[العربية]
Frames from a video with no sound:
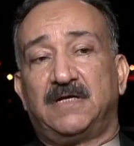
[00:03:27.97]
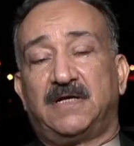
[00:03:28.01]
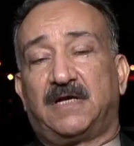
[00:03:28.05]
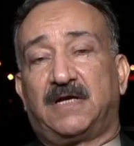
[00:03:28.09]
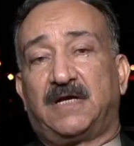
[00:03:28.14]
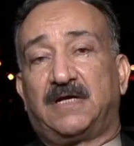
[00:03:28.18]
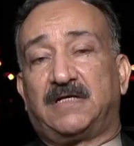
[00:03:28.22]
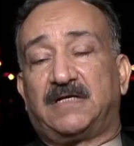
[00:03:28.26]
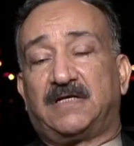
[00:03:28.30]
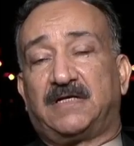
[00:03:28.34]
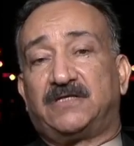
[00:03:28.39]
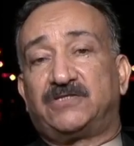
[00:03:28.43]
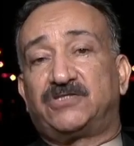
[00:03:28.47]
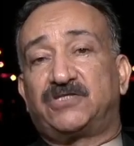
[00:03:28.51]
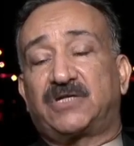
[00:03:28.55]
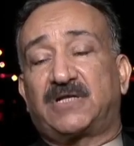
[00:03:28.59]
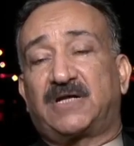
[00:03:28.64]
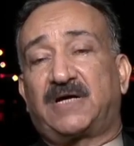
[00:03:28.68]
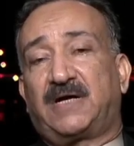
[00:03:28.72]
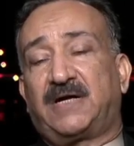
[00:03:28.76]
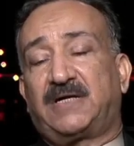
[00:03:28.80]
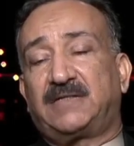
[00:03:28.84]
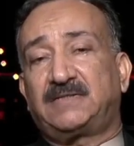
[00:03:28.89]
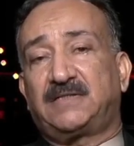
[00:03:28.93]

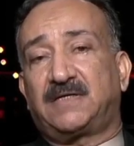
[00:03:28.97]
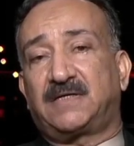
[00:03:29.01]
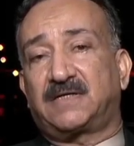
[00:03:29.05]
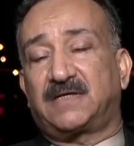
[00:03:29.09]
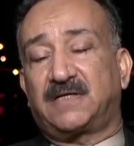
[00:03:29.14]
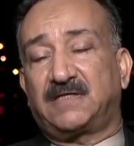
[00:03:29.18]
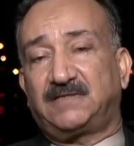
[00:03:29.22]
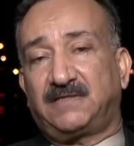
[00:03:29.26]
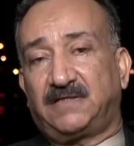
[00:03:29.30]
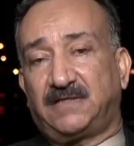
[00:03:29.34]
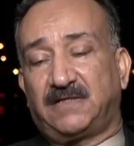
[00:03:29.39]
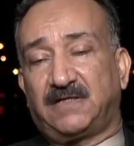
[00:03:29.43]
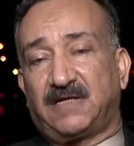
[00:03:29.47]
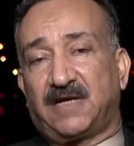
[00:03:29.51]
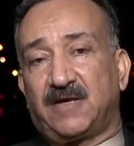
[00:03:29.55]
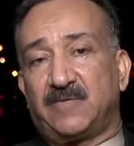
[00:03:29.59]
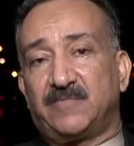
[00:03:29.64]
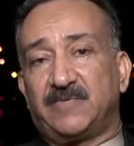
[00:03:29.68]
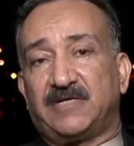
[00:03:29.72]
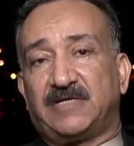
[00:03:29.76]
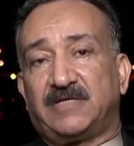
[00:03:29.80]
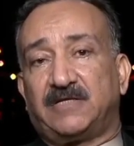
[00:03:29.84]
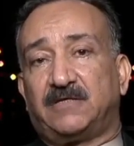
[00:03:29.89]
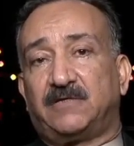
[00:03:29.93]
الإجراءات الردع
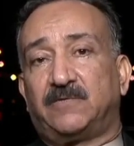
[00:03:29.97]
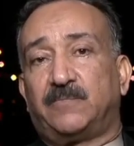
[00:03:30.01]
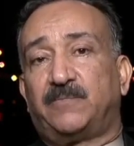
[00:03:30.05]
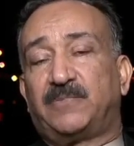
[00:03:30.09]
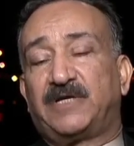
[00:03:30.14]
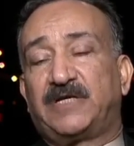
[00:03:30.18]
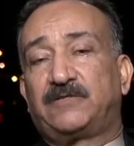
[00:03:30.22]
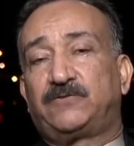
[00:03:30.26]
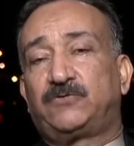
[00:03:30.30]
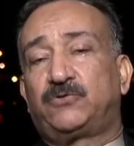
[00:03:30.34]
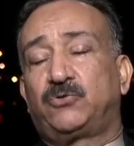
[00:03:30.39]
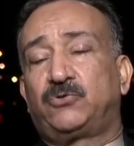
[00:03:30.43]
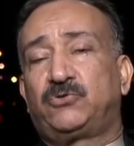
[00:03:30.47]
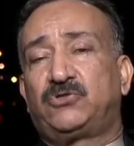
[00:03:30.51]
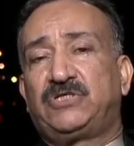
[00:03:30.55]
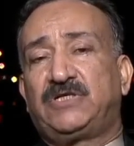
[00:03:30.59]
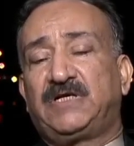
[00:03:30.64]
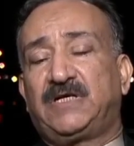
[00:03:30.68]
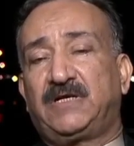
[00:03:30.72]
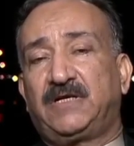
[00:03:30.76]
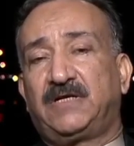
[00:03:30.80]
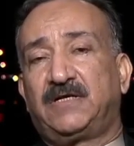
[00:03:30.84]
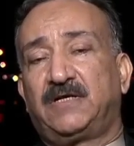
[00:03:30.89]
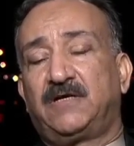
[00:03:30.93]
الأمني بل
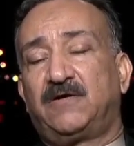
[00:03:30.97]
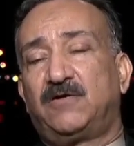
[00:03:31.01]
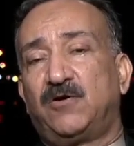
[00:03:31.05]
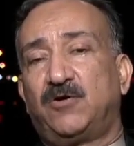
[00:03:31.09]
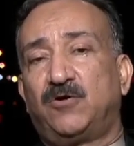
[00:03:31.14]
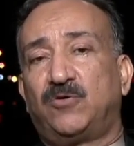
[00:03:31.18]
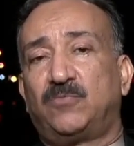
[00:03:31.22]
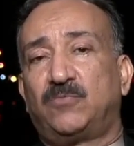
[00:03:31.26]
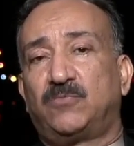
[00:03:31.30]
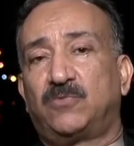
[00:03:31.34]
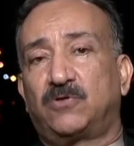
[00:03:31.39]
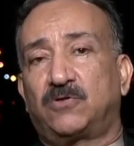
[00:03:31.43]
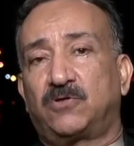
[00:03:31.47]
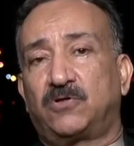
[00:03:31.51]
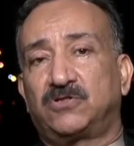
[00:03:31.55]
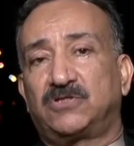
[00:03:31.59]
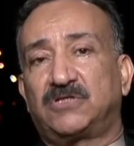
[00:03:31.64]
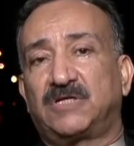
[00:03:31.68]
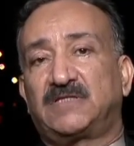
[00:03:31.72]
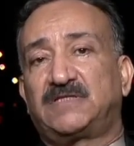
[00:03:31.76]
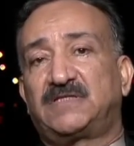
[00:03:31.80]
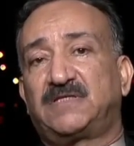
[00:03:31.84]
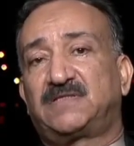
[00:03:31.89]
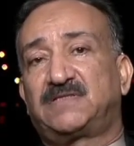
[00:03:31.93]
تتيح لهم
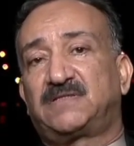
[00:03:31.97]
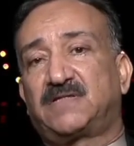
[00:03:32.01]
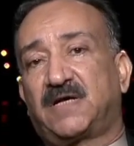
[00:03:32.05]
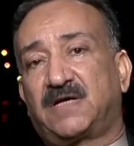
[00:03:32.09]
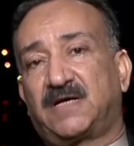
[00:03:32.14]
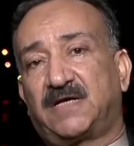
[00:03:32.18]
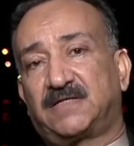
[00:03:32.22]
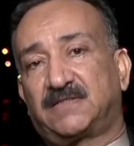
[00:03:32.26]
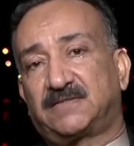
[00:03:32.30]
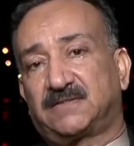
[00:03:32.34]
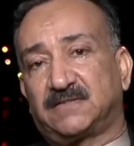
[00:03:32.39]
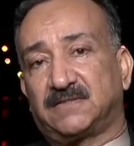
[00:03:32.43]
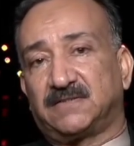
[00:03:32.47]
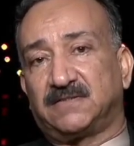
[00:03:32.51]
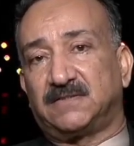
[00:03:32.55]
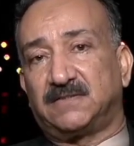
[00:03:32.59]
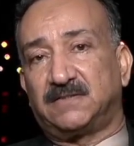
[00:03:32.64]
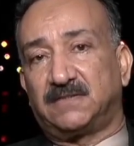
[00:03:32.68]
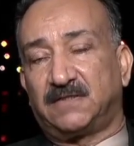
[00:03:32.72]
قدرة التخطي